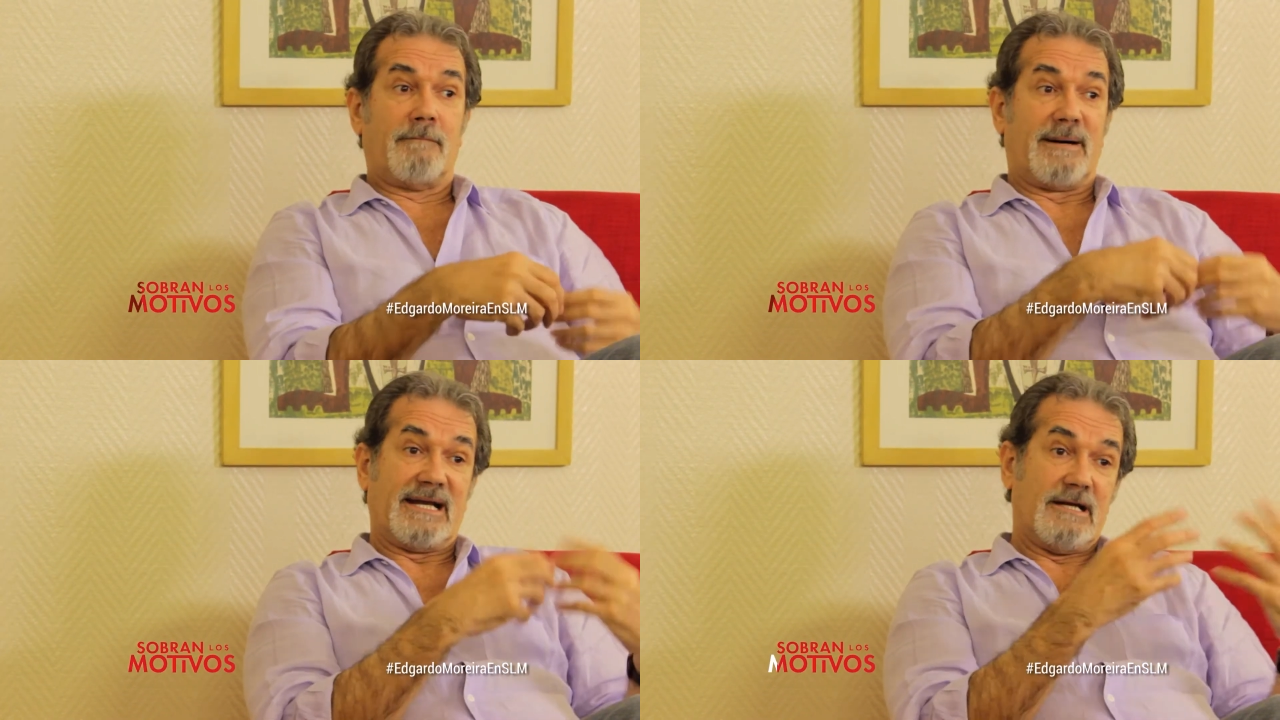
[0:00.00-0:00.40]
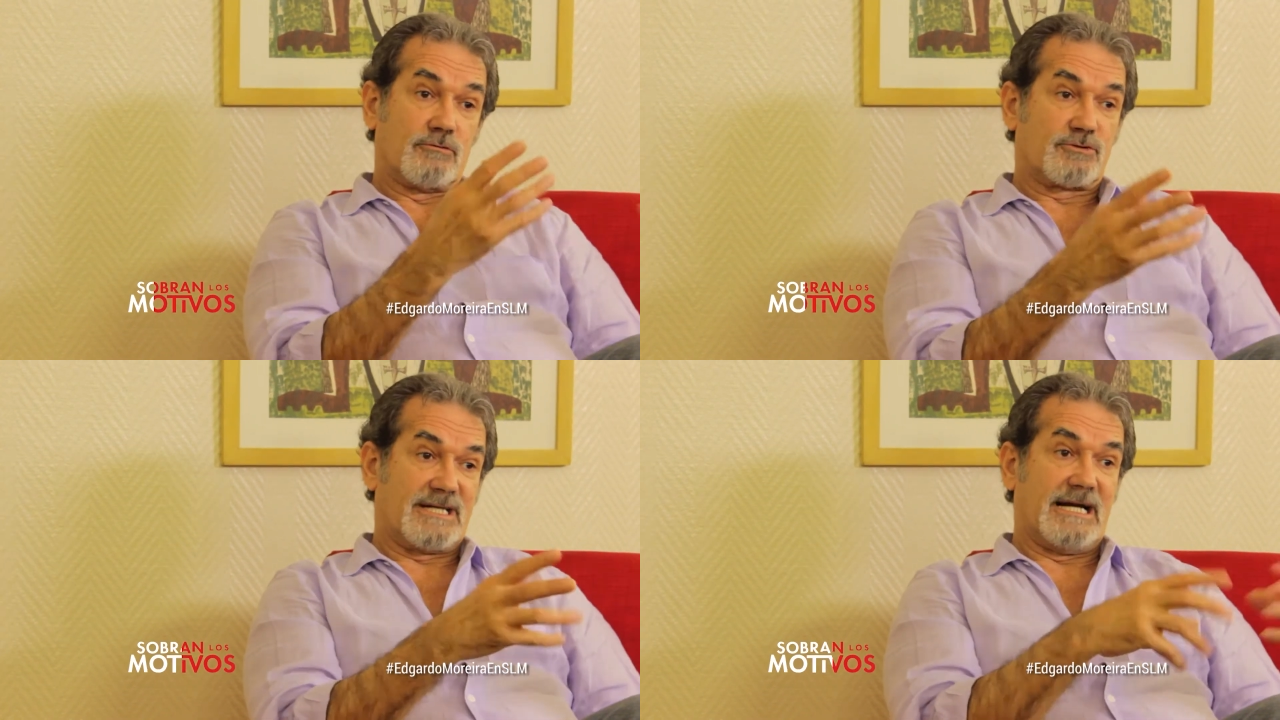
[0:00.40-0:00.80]
para
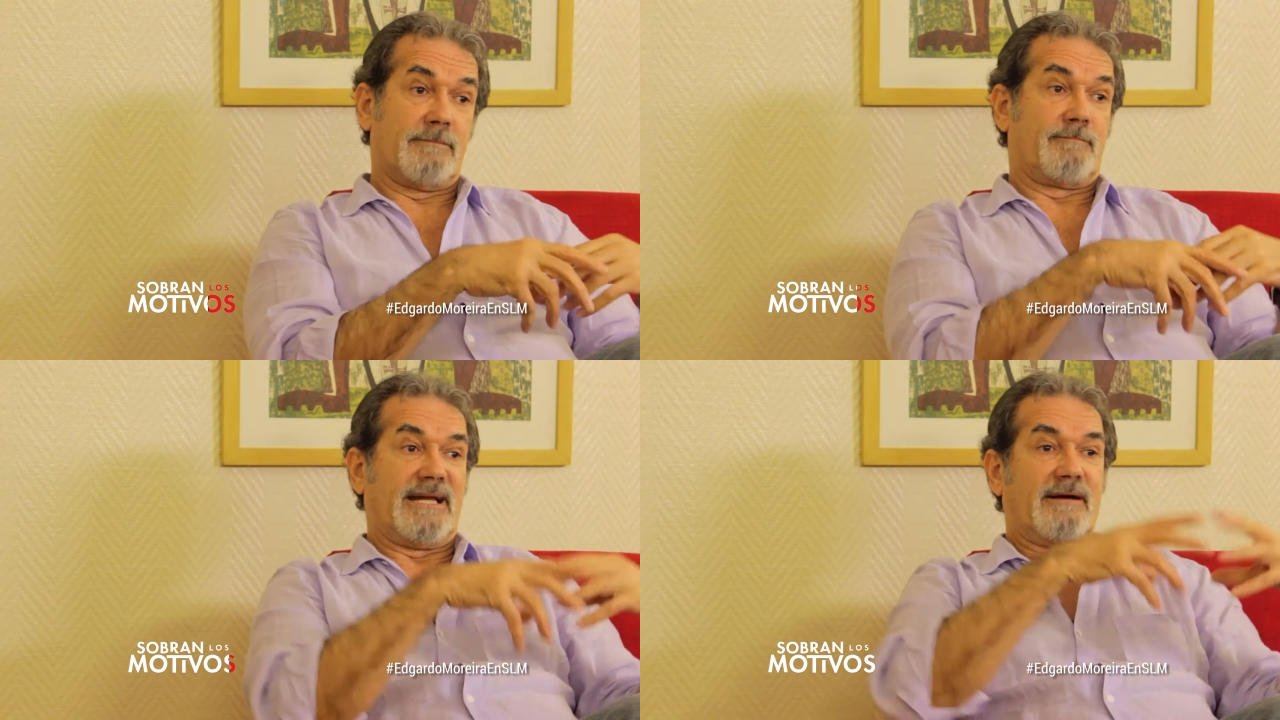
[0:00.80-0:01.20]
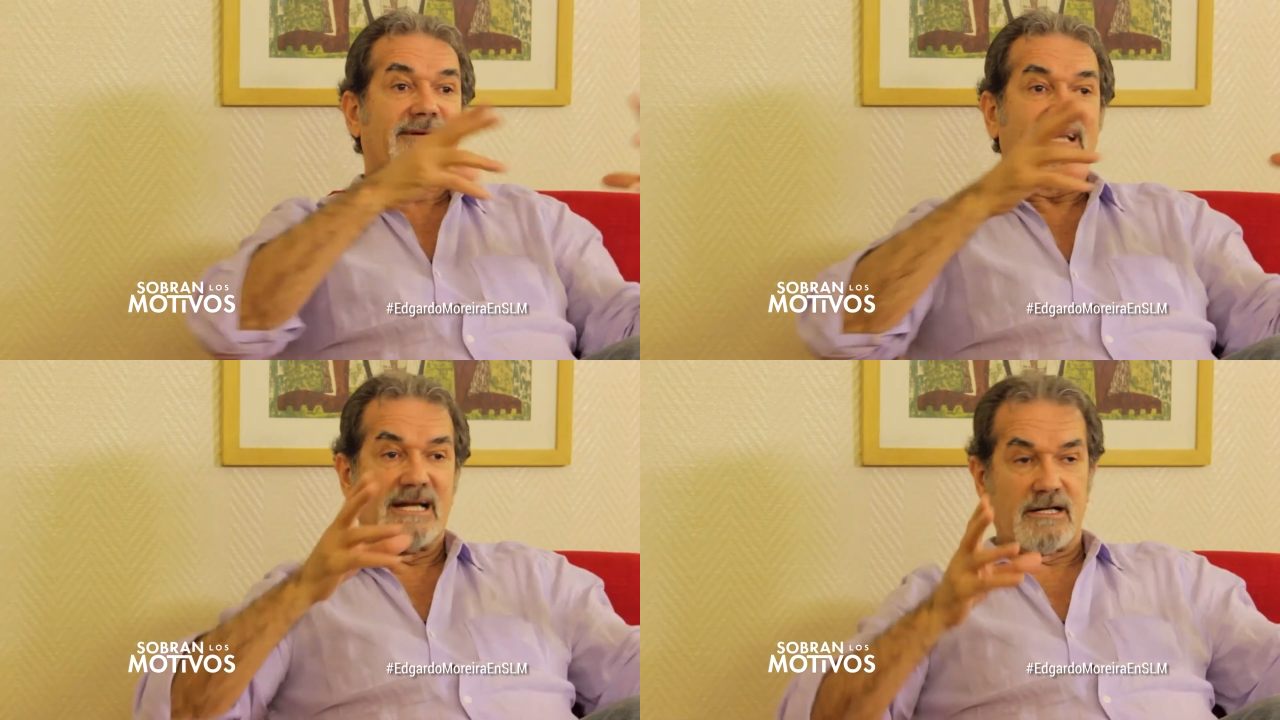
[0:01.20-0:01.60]
ilustrar, para
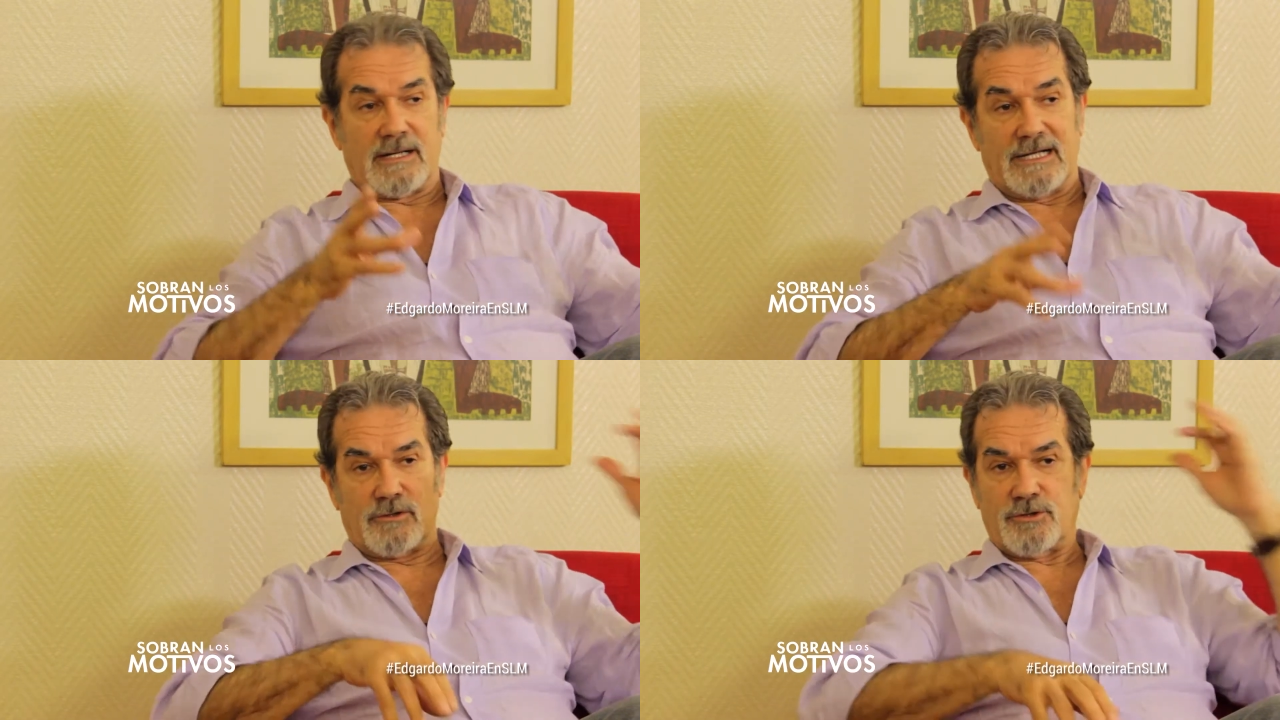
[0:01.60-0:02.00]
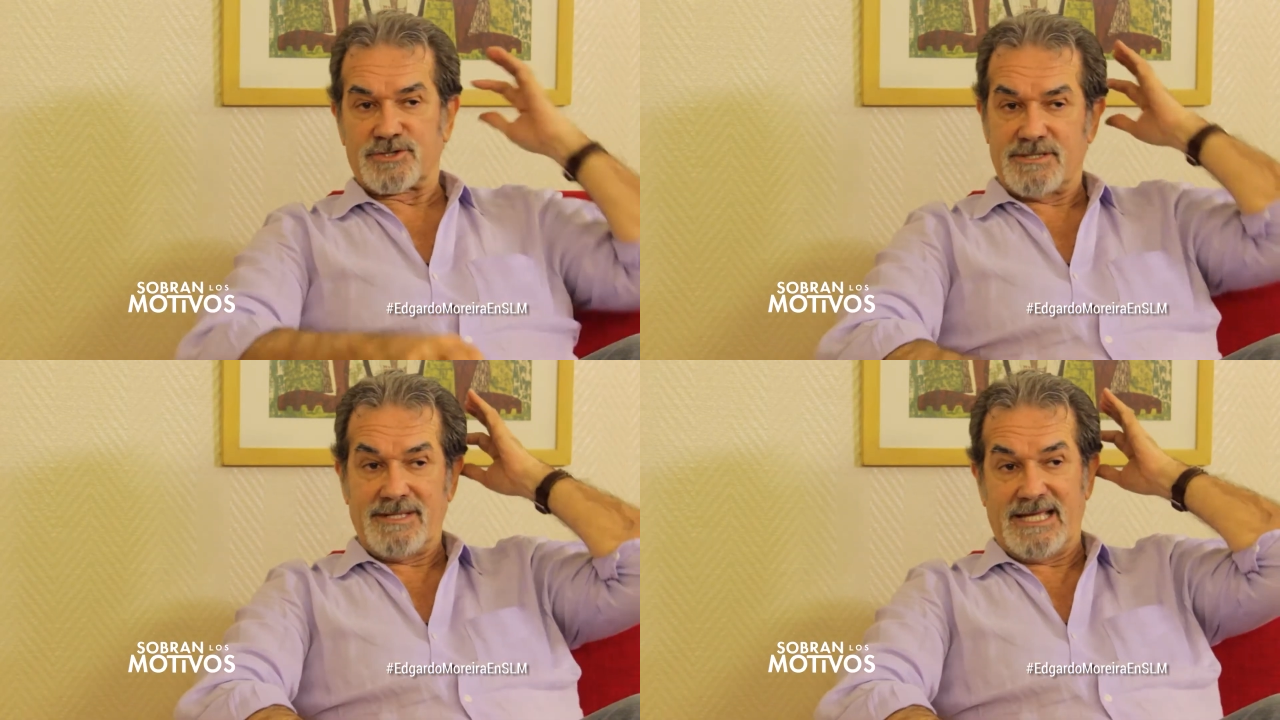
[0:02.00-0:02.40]
abrir al
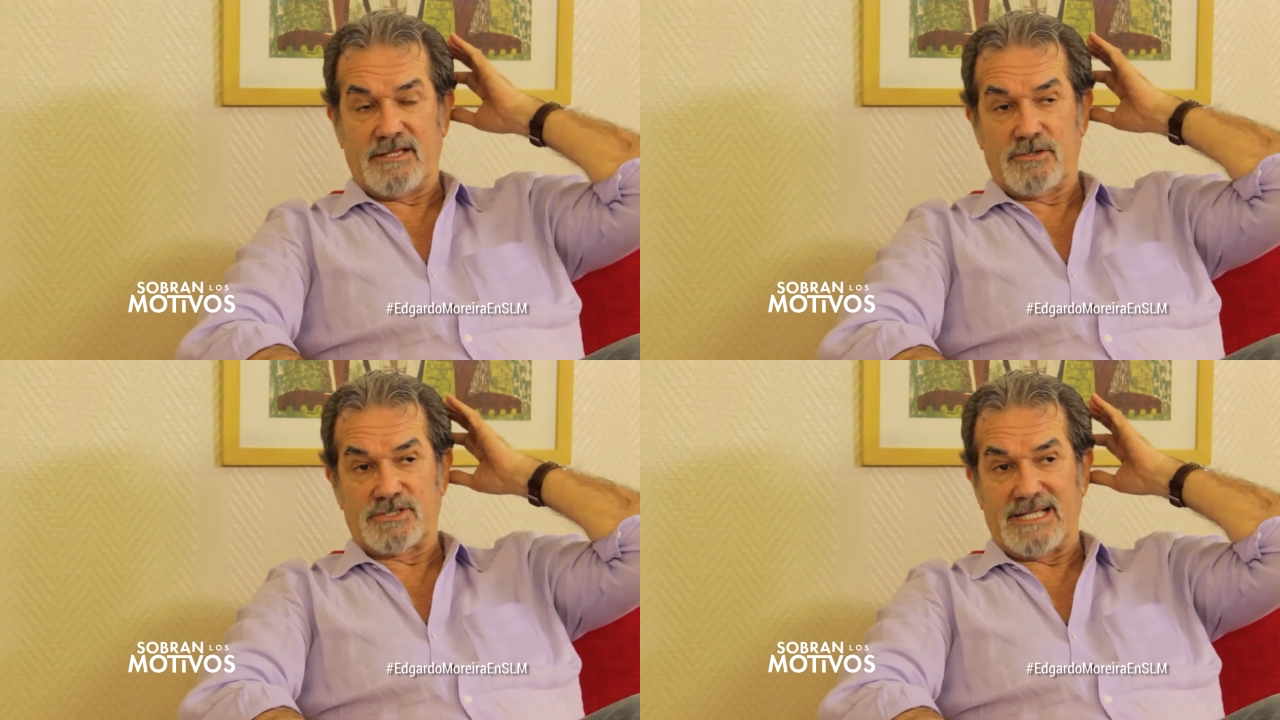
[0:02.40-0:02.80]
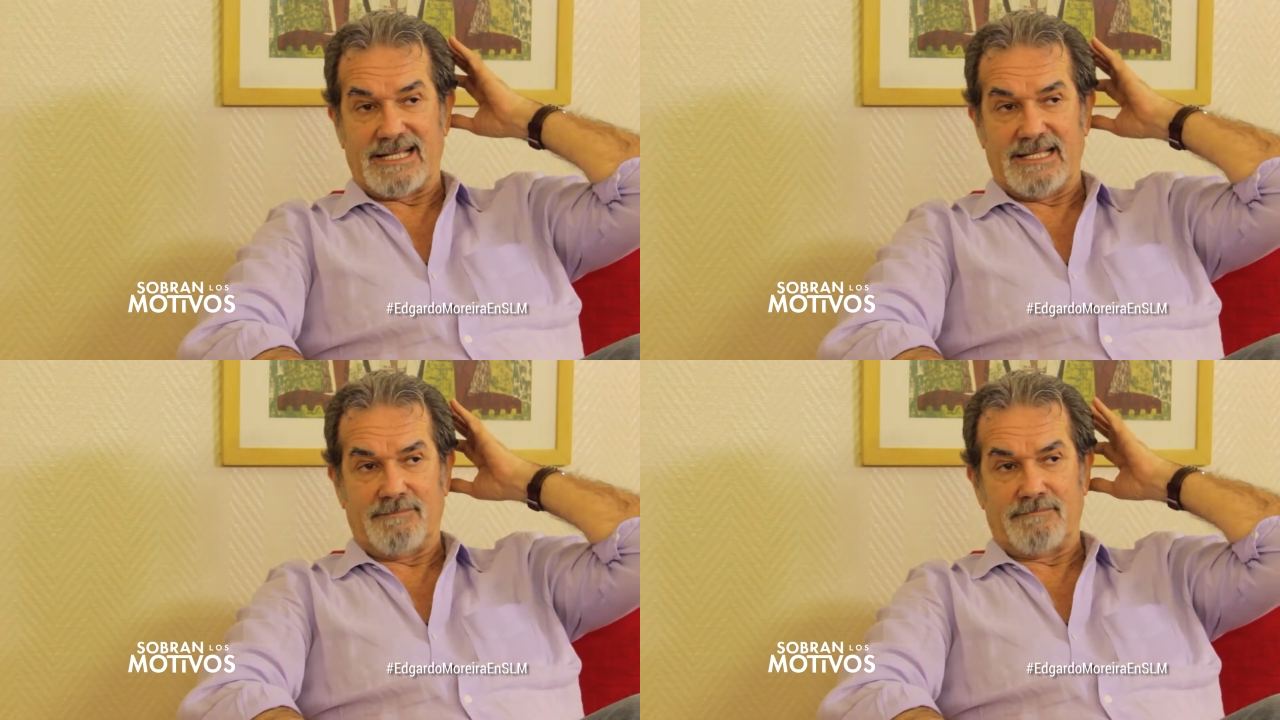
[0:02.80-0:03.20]
conocimiento. O sea
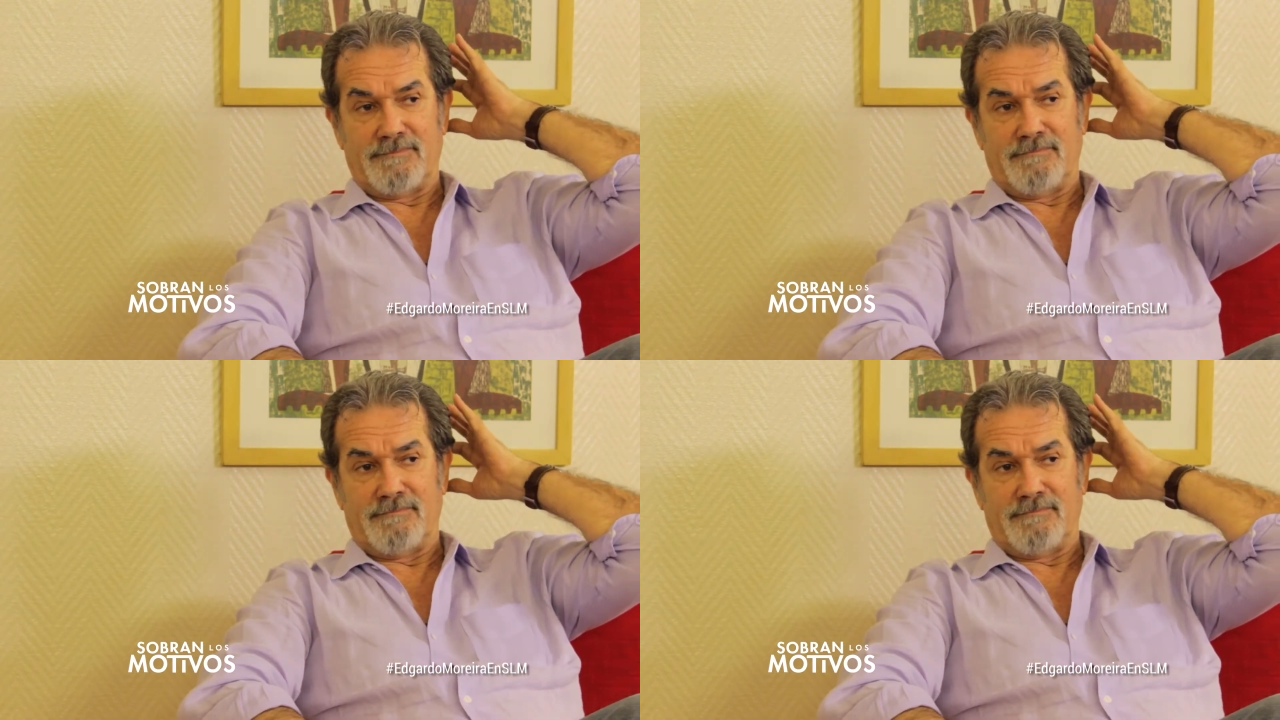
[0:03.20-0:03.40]
que